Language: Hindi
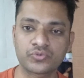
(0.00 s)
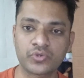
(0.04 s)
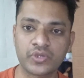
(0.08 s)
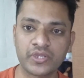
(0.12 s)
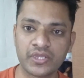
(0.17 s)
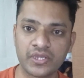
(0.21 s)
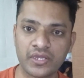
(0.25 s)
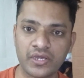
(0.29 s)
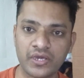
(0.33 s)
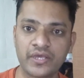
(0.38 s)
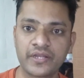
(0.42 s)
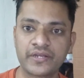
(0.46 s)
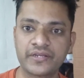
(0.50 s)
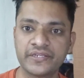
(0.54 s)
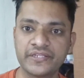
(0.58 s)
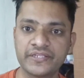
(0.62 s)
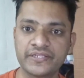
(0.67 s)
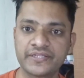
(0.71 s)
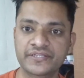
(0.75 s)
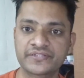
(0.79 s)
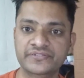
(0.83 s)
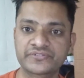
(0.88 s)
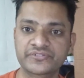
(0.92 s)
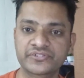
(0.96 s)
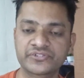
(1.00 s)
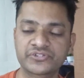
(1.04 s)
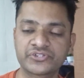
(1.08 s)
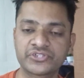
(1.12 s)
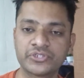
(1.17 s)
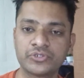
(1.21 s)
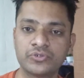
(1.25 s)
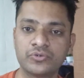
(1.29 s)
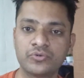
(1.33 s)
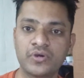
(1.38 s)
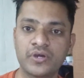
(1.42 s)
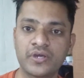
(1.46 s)
में अर्निंग कर
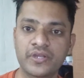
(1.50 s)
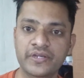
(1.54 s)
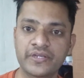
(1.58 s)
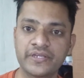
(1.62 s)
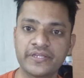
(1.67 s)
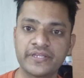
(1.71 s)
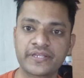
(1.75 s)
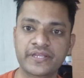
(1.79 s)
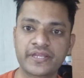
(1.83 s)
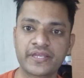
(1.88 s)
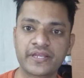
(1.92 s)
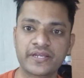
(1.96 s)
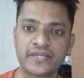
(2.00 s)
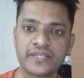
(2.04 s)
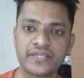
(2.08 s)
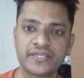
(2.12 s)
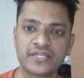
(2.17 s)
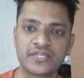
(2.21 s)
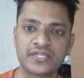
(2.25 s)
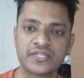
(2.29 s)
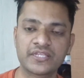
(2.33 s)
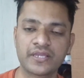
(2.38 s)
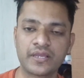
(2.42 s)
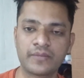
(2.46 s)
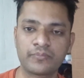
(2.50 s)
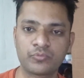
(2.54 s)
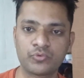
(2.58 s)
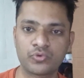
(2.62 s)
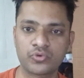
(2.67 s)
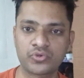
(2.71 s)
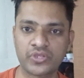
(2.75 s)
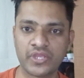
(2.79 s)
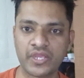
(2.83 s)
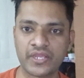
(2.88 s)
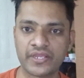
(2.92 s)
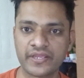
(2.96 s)
सकते हो अर्निंग करने के लिए
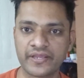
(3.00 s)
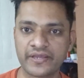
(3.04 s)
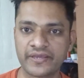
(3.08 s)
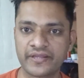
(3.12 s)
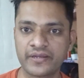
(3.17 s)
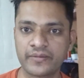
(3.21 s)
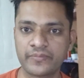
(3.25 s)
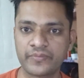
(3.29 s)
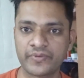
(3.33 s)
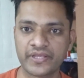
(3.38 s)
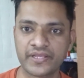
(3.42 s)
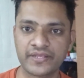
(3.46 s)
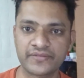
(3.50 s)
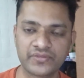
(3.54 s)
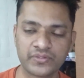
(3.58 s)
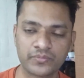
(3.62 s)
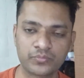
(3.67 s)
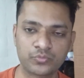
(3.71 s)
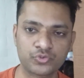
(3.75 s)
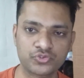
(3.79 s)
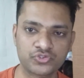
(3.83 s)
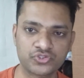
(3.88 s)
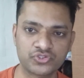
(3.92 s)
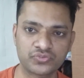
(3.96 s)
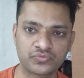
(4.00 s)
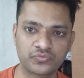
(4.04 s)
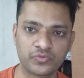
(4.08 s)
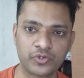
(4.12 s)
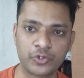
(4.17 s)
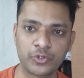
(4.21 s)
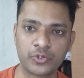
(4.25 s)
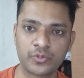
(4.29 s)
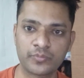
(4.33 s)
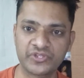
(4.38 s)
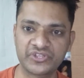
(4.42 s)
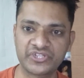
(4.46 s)
आपको क्या क्या करना पड़ेगा सब कुछ इस
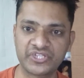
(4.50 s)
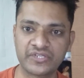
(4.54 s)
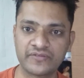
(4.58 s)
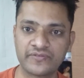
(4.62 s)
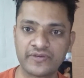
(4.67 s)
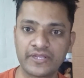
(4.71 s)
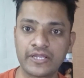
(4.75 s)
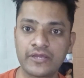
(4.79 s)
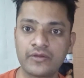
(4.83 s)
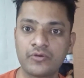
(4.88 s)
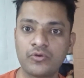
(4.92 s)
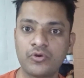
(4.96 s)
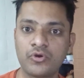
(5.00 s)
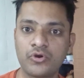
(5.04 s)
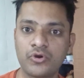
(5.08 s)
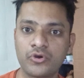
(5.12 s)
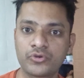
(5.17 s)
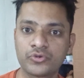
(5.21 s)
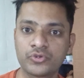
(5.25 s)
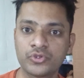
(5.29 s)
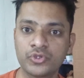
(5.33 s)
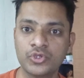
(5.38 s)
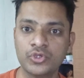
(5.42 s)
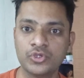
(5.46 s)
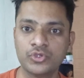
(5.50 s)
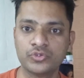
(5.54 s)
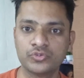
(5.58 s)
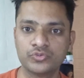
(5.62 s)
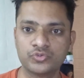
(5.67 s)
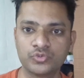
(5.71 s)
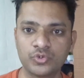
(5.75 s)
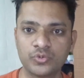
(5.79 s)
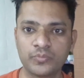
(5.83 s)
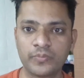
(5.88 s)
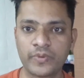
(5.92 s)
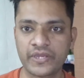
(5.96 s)
वीडियो में बताने वाला हूँ और
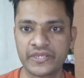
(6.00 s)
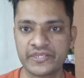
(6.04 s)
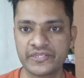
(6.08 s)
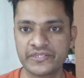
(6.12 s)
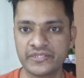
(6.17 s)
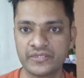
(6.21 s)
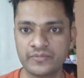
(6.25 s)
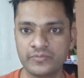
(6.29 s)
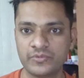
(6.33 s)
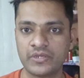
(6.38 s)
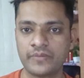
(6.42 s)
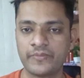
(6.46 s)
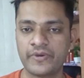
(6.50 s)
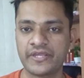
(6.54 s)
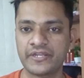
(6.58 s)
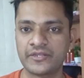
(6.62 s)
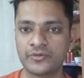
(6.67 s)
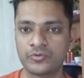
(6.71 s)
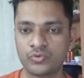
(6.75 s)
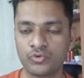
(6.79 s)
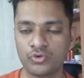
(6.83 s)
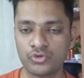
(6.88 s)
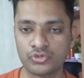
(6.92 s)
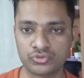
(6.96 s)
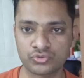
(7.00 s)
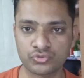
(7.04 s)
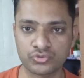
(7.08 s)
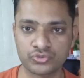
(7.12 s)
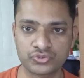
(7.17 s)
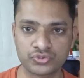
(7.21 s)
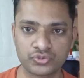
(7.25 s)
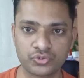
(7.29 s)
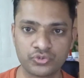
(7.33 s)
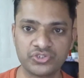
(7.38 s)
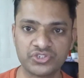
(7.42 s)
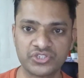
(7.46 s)
जो भाई अभी हमारे कोर्स को
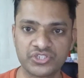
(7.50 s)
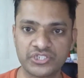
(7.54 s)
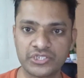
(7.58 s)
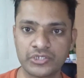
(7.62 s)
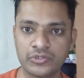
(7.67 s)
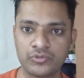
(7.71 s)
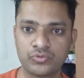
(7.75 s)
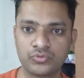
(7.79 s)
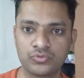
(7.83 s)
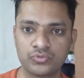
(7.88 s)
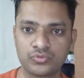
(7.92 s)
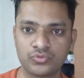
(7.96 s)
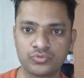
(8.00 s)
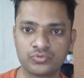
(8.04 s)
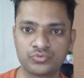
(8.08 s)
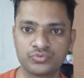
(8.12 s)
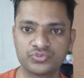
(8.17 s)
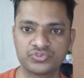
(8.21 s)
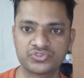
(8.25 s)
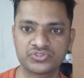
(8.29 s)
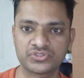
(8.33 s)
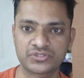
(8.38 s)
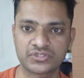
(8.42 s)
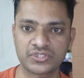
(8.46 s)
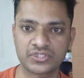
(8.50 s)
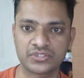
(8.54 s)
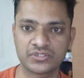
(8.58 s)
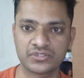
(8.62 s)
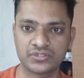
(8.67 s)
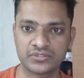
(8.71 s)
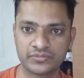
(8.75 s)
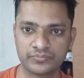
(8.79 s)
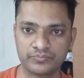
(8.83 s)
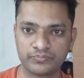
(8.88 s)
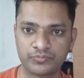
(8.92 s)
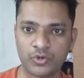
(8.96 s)
ज्वाइन किए हो उनको कुछ
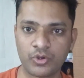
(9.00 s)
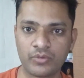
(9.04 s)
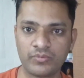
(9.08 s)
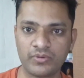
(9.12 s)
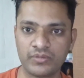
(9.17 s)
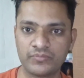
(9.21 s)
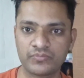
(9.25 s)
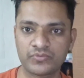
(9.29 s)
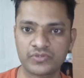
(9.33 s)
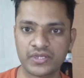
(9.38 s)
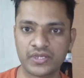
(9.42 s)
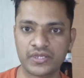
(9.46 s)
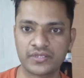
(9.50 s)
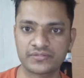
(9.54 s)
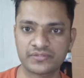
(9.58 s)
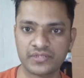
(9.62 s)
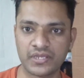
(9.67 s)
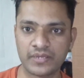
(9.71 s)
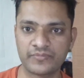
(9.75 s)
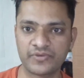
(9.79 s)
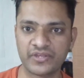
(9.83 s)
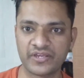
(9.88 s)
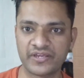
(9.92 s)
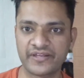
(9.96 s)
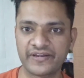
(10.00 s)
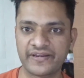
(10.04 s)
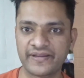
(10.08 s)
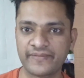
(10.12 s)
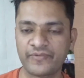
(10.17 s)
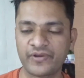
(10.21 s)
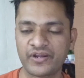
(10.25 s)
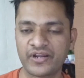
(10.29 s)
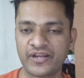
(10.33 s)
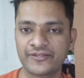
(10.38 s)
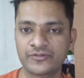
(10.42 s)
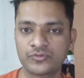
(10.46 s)
प्रॉब्लम का सामना करना
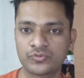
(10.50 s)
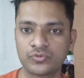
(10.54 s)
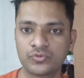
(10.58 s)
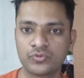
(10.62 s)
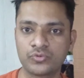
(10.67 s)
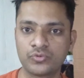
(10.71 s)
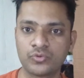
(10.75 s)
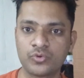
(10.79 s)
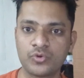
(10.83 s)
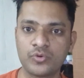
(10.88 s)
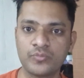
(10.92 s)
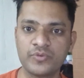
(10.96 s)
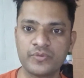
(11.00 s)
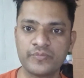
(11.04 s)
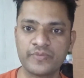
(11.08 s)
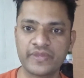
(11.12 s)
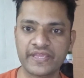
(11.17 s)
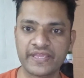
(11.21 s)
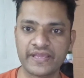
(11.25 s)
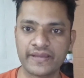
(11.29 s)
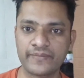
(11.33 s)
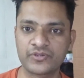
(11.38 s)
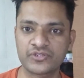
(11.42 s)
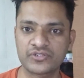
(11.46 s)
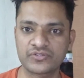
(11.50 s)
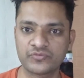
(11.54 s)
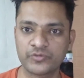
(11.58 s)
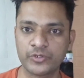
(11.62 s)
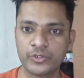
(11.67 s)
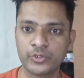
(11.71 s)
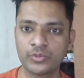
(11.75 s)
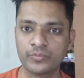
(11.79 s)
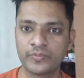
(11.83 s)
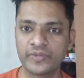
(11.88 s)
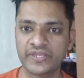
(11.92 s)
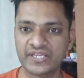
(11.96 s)
पड़ रहा है तो उनको भी मैं यहाँ पर इस
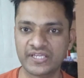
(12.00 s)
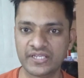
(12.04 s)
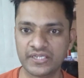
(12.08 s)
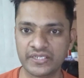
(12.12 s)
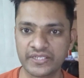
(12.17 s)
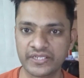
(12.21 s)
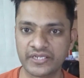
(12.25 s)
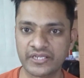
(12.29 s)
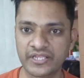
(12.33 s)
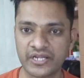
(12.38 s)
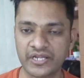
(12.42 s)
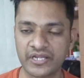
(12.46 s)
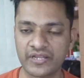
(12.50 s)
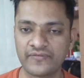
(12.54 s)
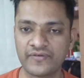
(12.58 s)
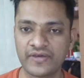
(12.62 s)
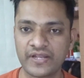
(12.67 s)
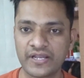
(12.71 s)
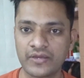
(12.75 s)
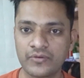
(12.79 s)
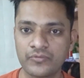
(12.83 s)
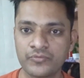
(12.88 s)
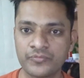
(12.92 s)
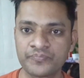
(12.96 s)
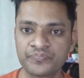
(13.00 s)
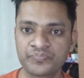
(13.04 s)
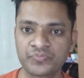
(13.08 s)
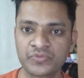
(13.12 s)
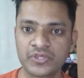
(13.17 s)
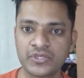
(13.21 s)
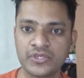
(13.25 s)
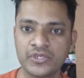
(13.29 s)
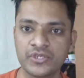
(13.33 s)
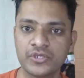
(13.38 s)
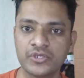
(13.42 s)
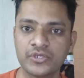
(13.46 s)
वीडियो में क्लियर करने वाला हूँ
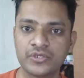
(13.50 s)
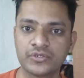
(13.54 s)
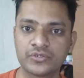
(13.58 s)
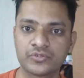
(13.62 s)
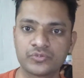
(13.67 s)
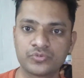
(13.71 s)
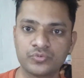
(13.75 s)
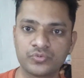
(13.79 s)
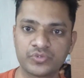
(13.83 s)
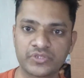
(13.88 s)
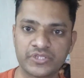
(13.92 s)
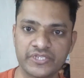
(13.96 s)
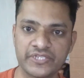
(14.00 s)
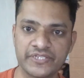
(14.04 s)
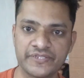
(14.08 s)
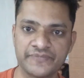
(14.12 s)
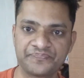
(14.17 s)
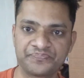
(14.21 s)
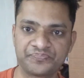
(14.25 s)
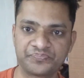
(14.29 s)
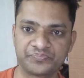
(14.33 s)
क्योंकि